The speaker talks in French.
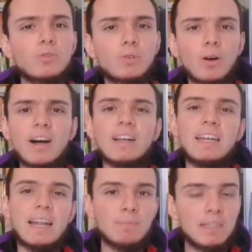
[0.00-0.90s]
fera
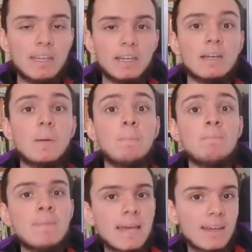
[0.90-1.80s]
laminer,
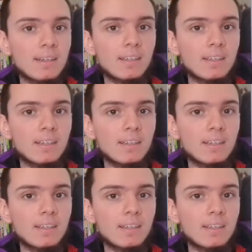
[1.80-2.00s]
mais